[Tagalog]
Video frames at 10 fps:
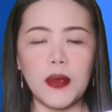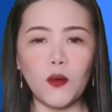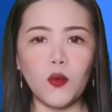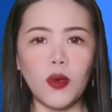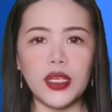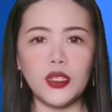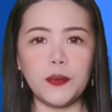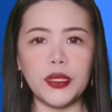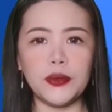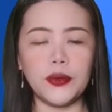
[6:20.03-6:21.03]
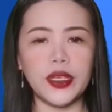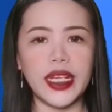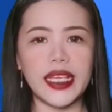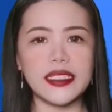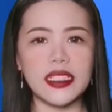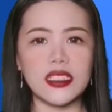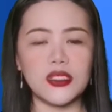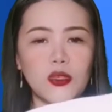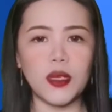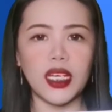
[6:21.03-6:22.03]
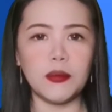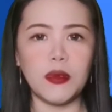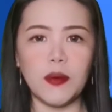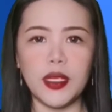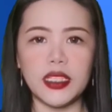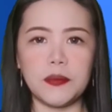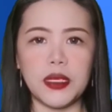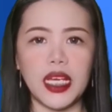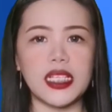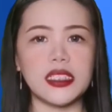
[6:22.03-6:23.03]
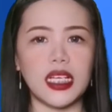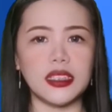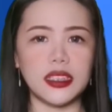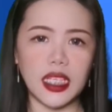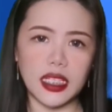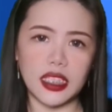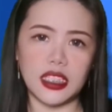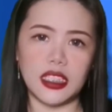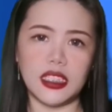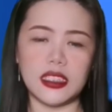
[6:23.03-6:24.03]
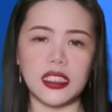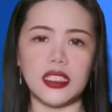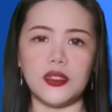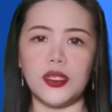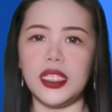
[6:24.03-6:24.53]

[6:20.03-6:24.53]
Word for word: makukuha nyo pa yung Google AdSense nyo, huwag kayong mawalan ng pag-asa kasi darating din yan sa inyo.